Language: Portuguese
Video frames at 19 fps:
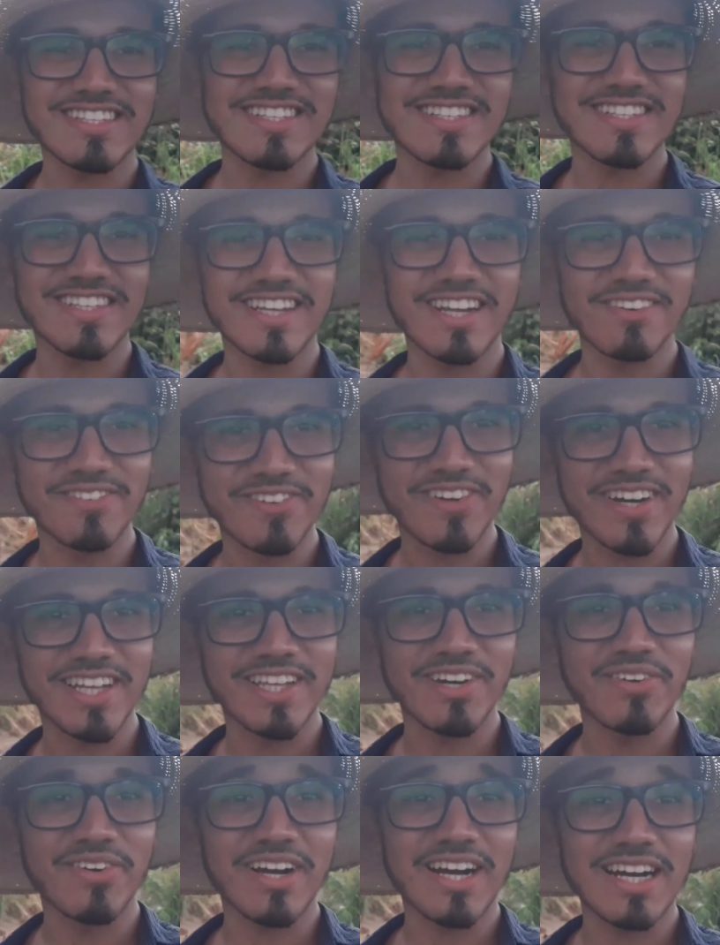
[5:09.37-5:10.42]
se inscreve no
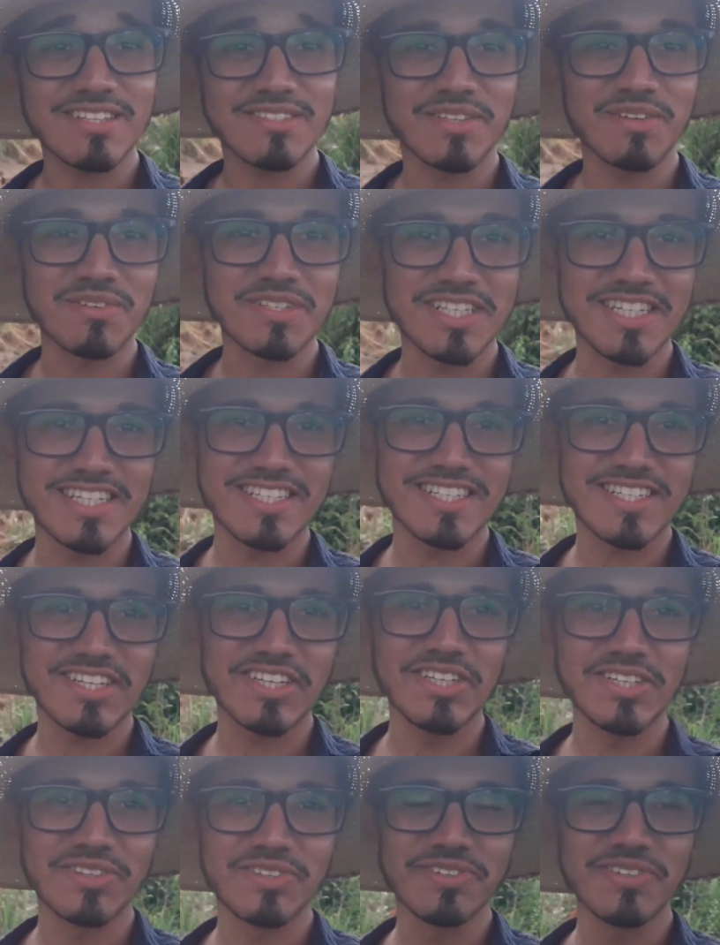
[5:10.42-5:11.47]
canal caso não seja
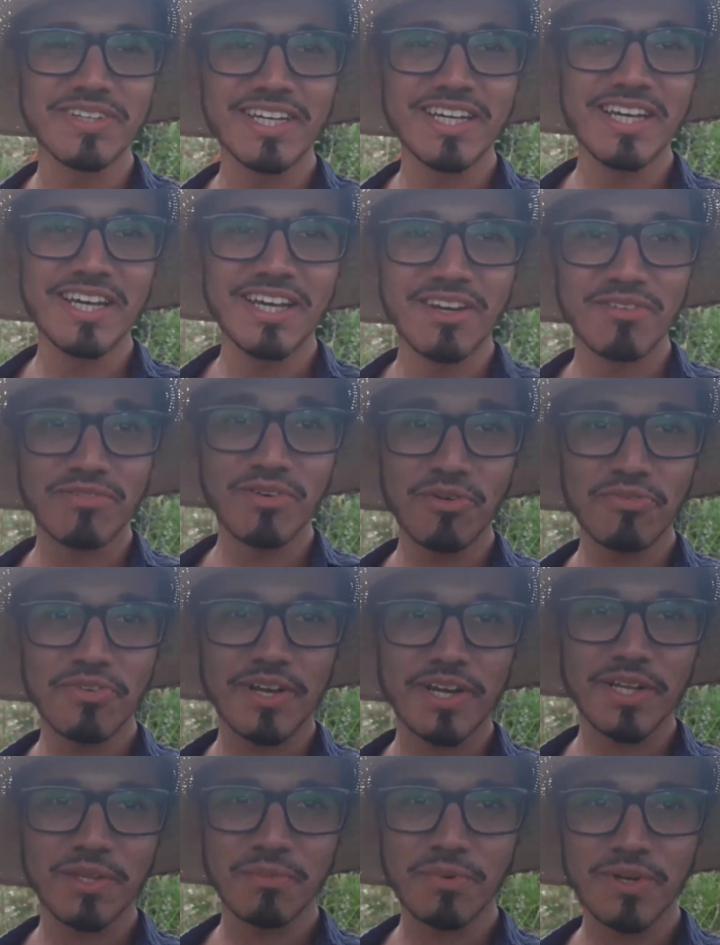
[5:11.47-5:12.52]
inscrito. Vou
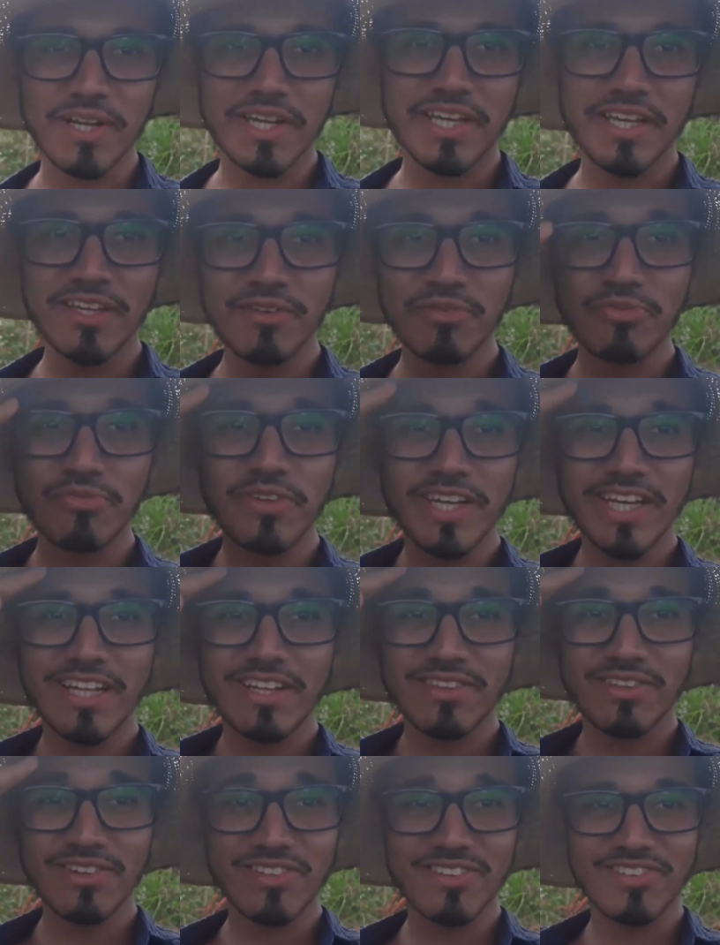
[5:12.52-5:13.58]
ficando por aqui, fiquem
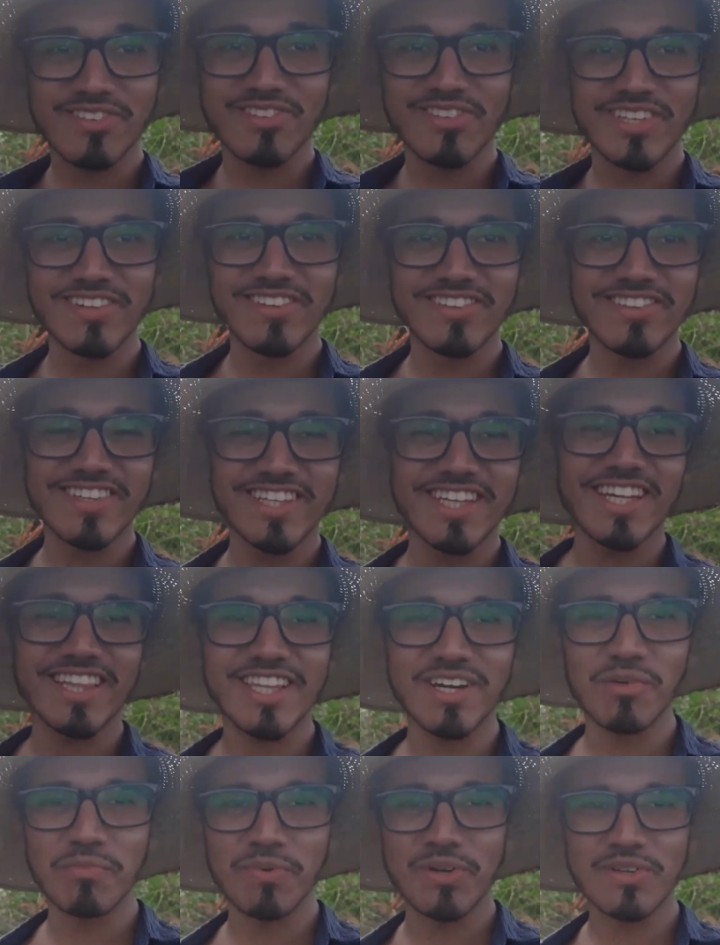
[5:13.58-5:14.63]
todos com Deus e até
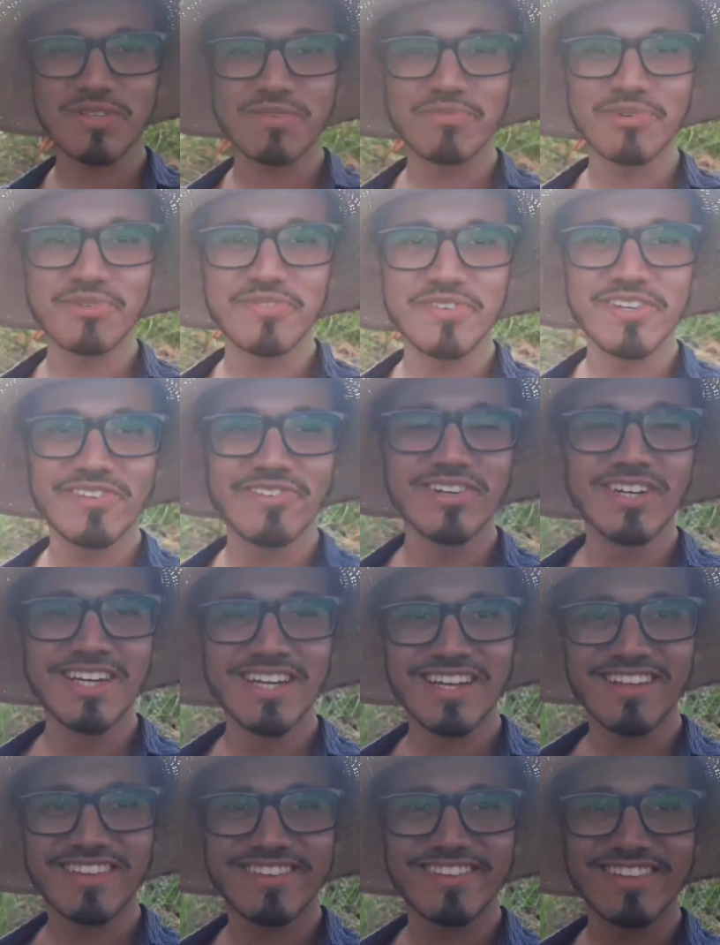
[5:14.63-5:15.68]
um próximo vídeo,
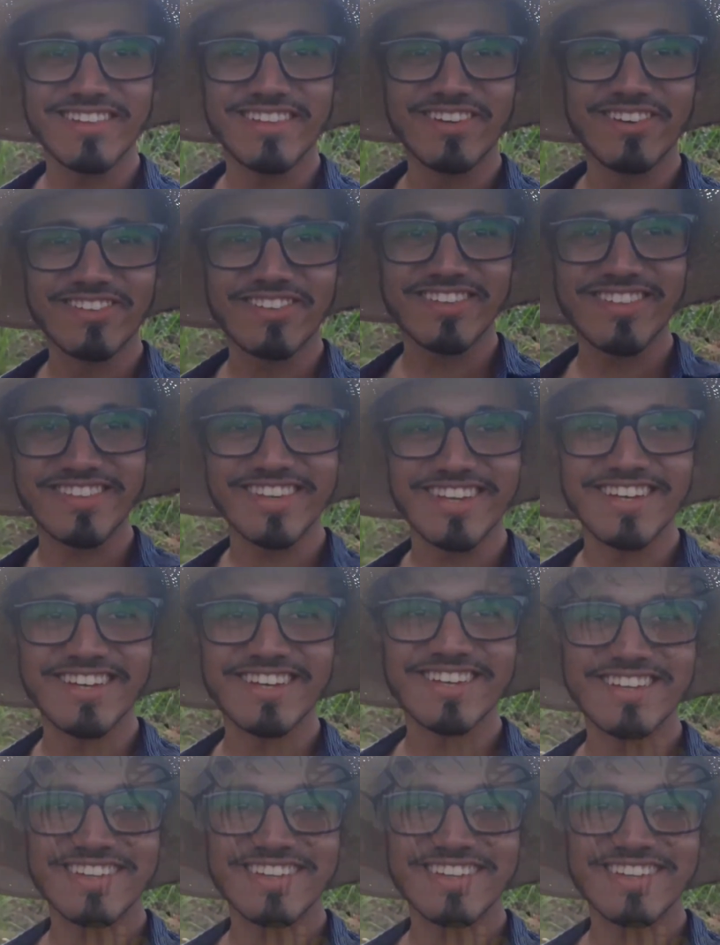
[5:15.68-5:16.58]
se Deus quiser.